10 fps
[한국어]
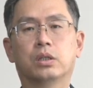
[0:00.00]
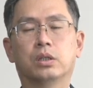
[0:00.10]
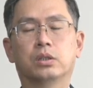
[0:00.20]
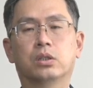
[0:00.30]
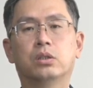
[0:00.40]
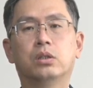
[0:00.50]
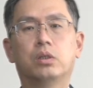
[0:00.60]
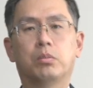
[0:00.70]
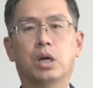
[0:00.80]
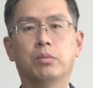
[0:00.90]
그래서
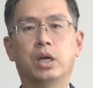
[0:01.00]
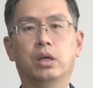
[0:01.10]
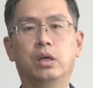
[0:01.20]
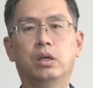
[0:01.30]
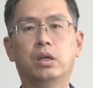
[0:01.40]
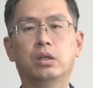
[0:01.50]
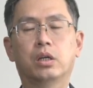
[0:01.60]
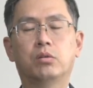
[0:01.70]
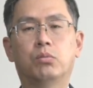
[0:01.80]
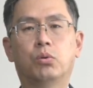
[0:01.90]
밤에
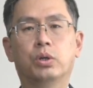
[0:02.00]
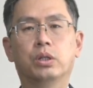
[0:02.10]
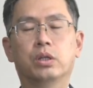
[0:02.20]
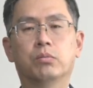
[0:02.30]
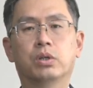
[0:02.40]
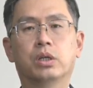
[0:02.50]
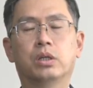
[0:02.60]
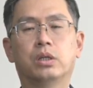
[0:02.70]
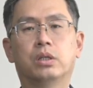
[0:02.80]
잉잉대는 모기 때문에